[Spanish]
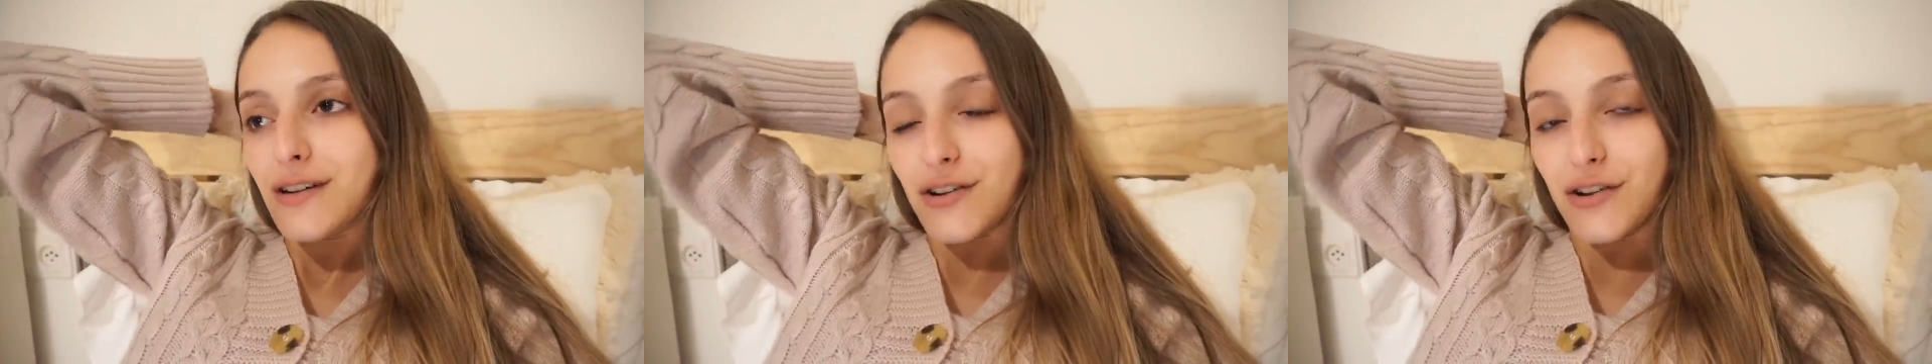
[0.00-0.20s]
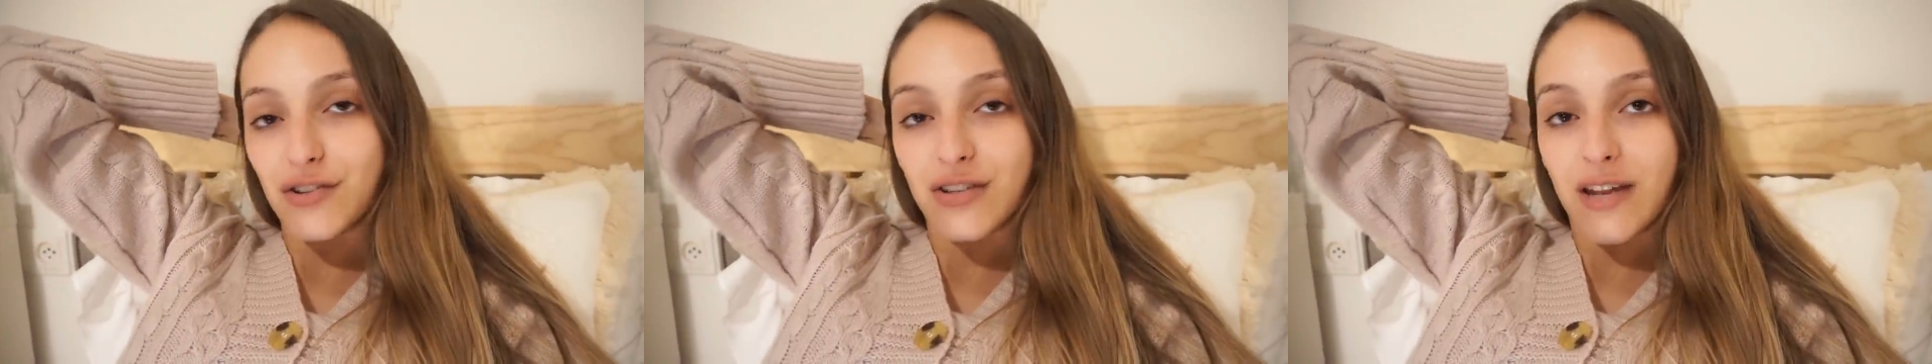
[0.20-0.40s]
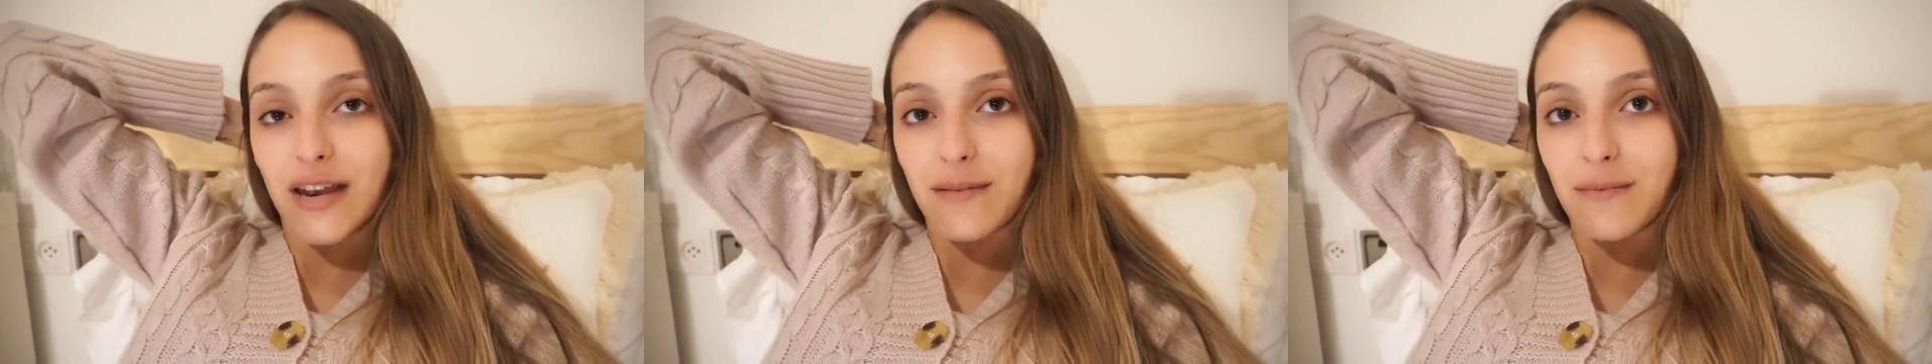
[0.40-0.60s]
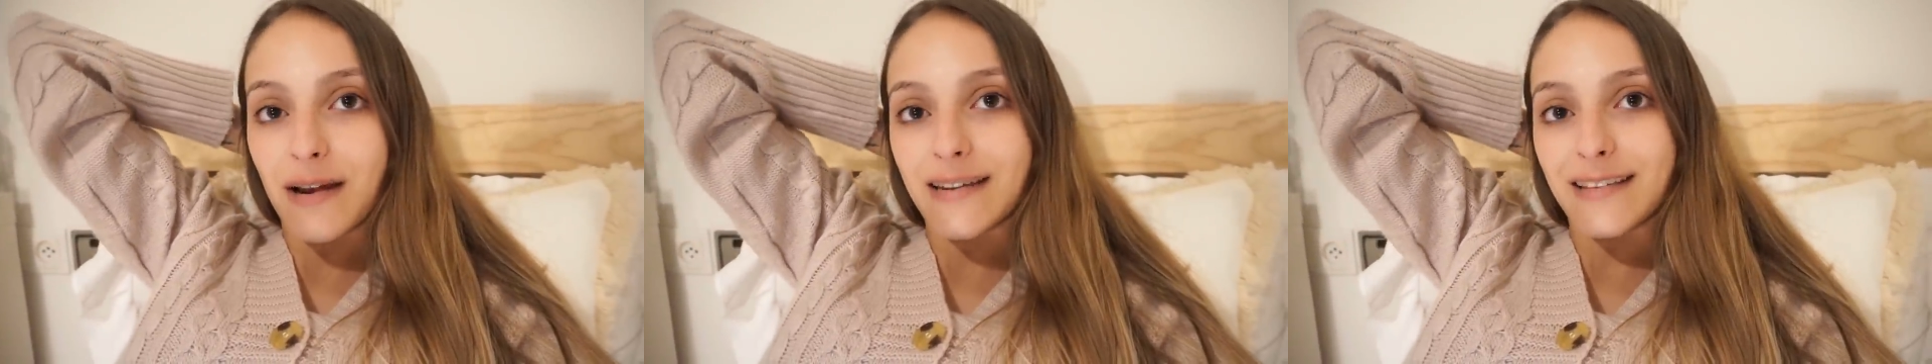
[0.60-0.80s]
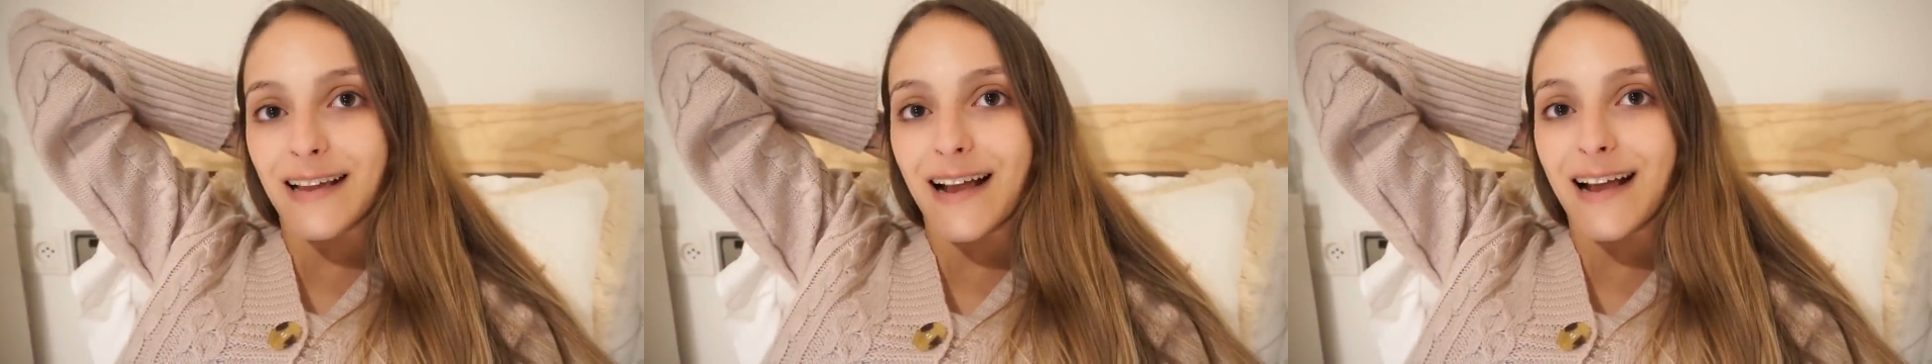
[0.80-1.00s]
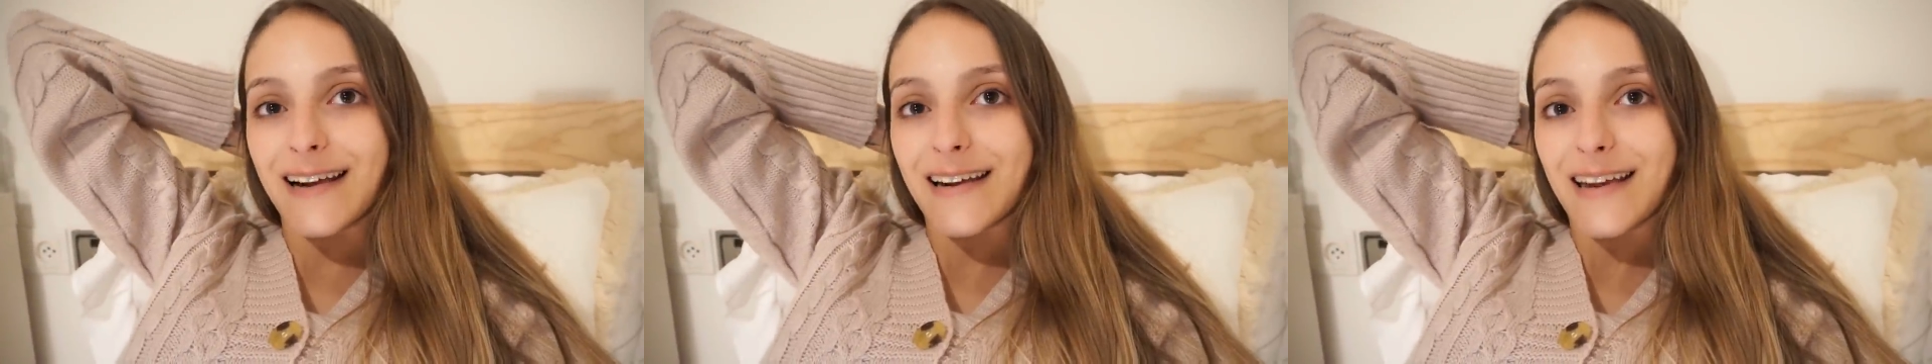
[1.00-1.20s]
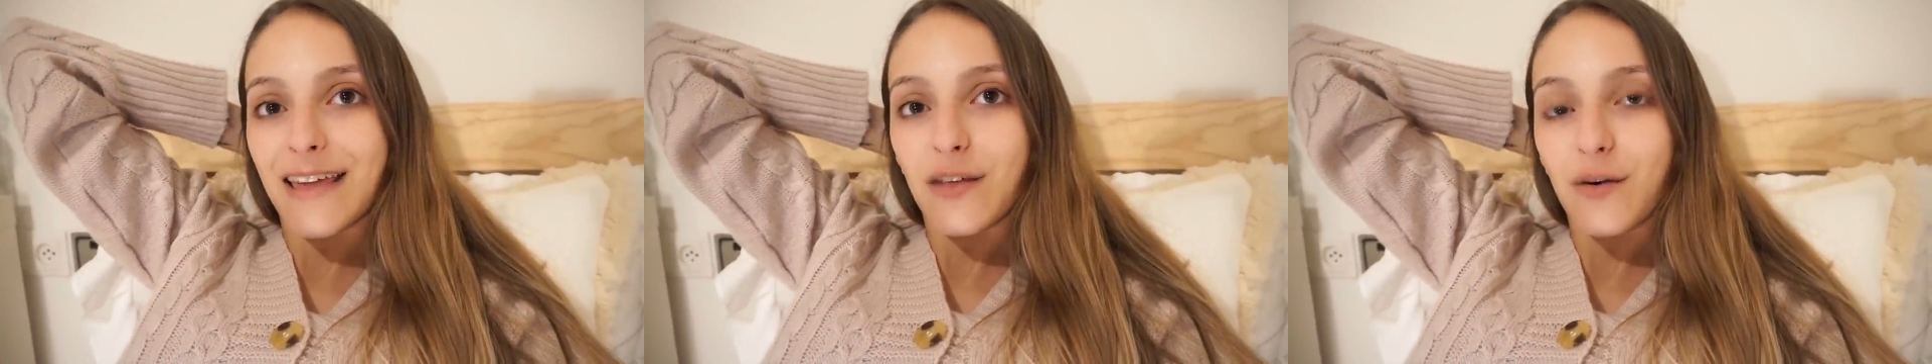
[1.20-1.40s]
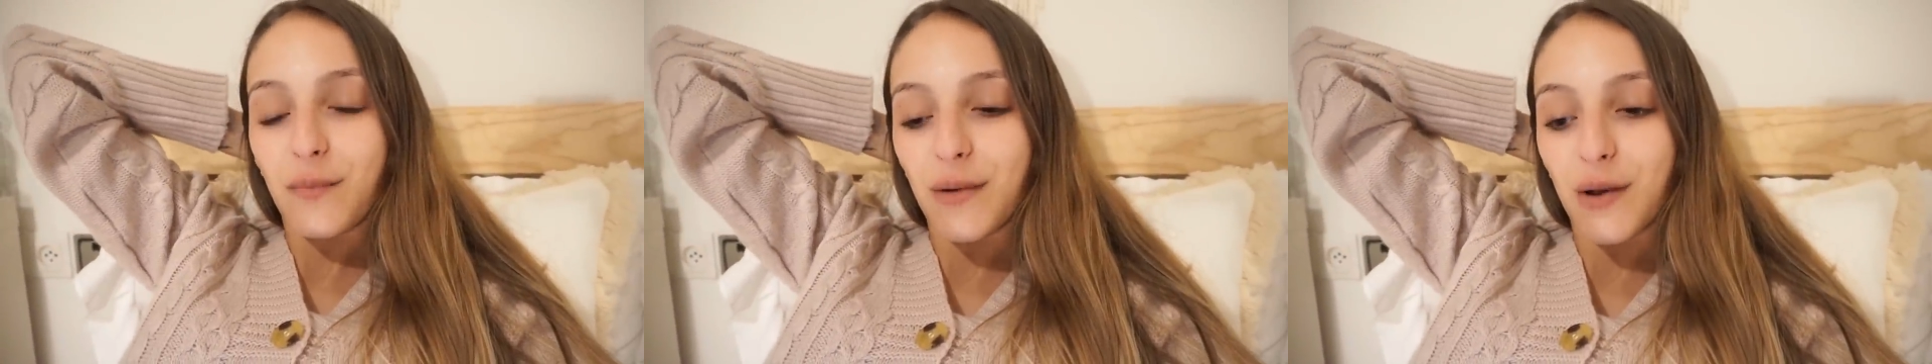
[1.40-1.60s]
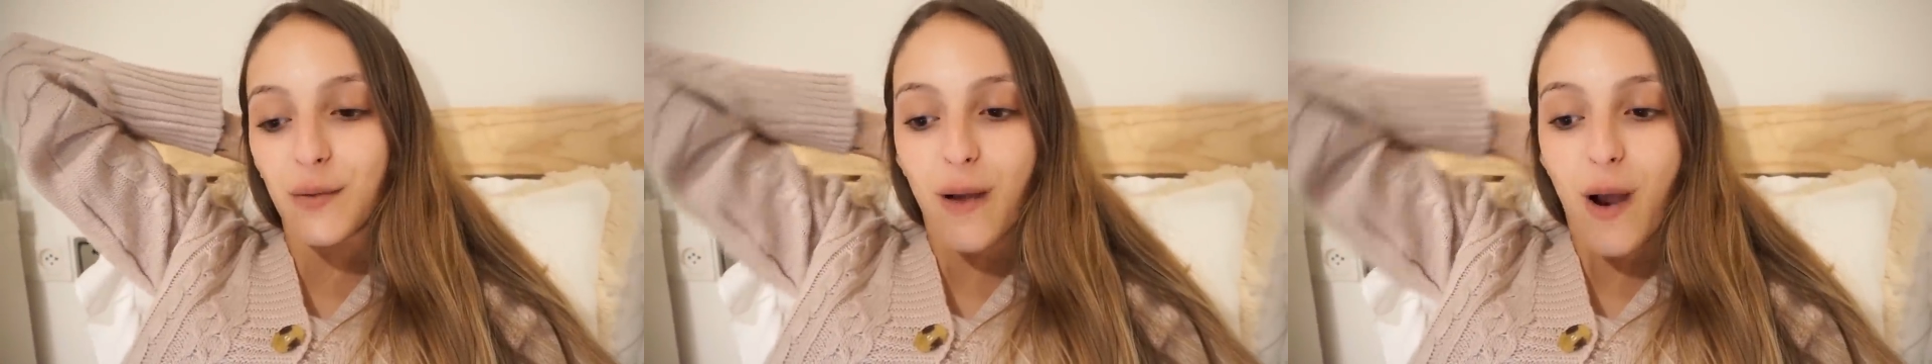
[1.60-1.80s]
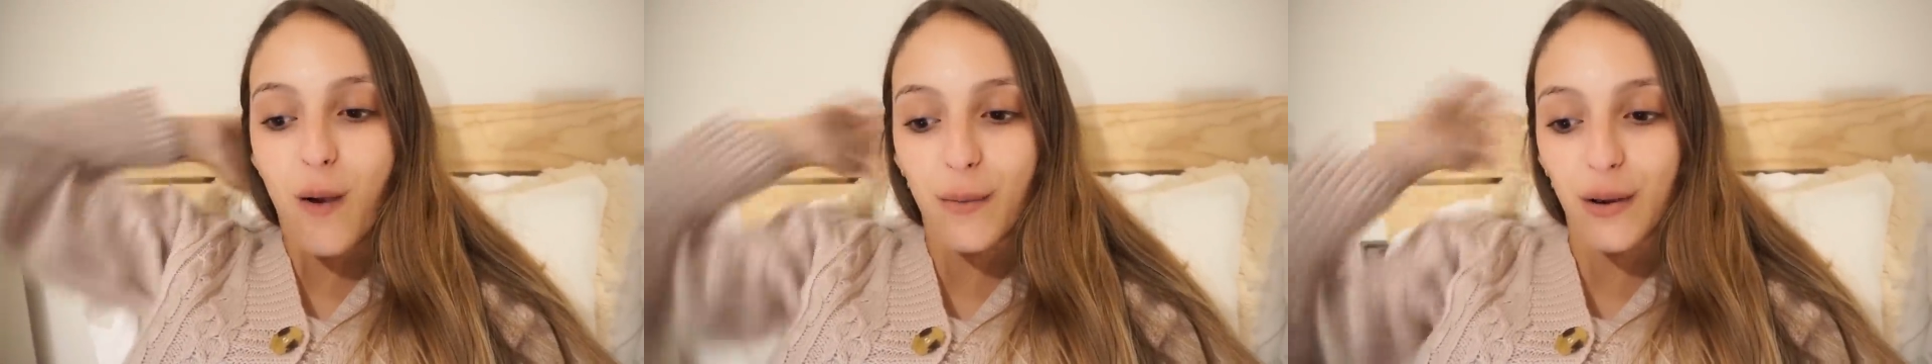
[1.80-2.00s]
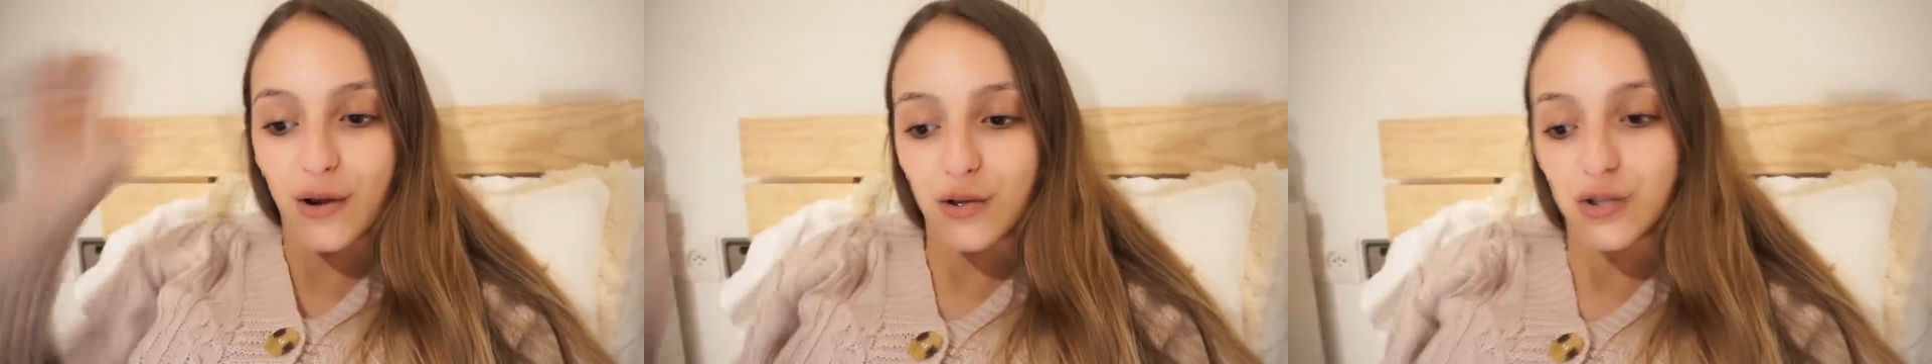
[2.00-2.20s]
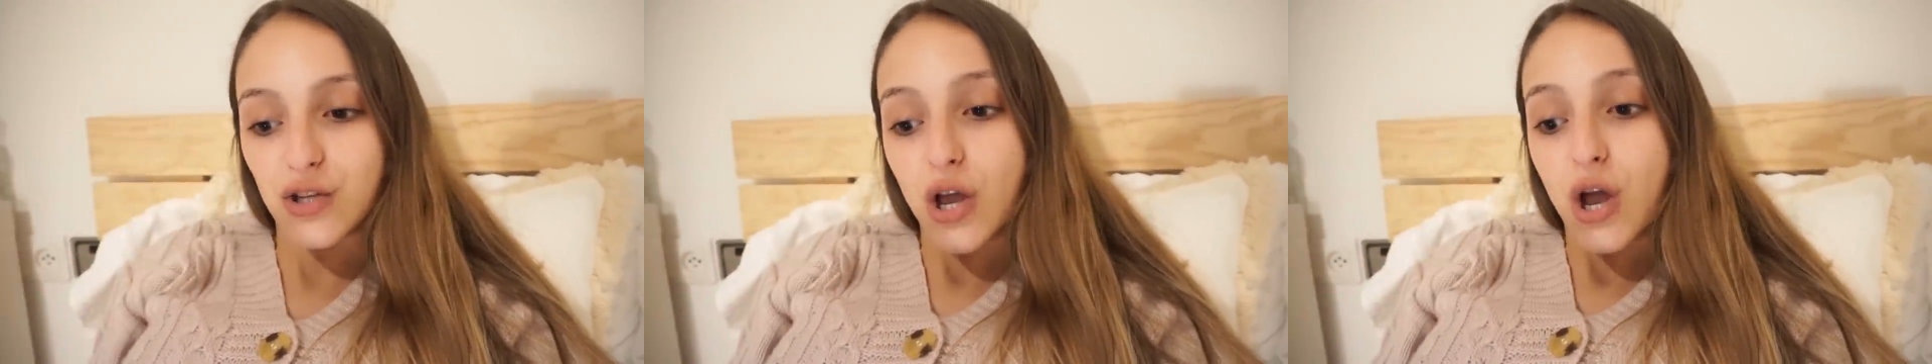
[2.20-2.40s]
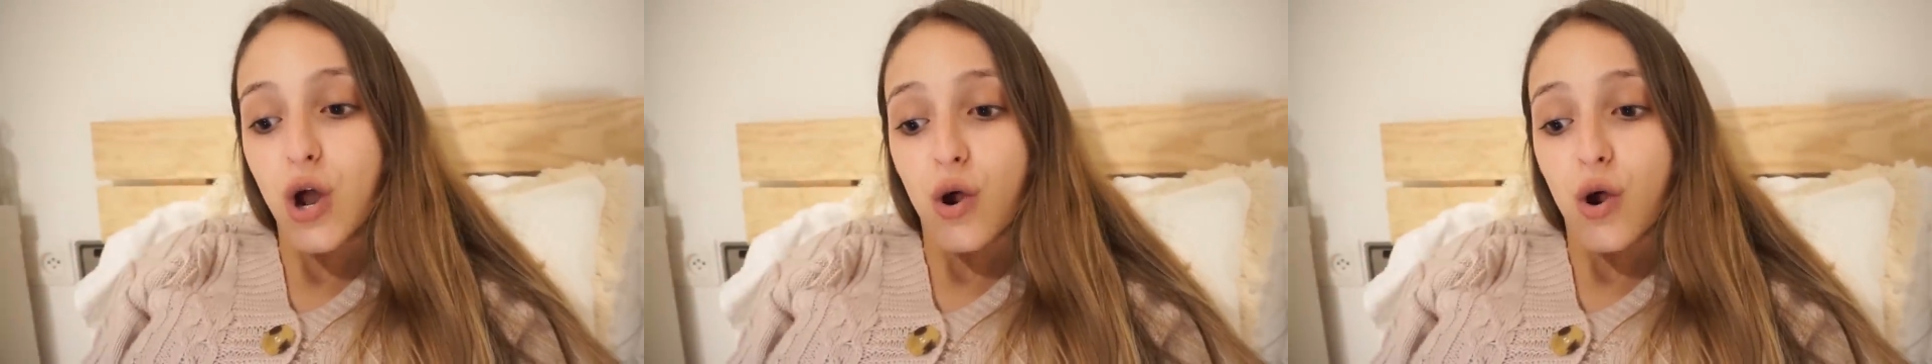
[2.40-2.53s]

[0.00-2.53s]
no sale Marta Carriedo, pero más o menos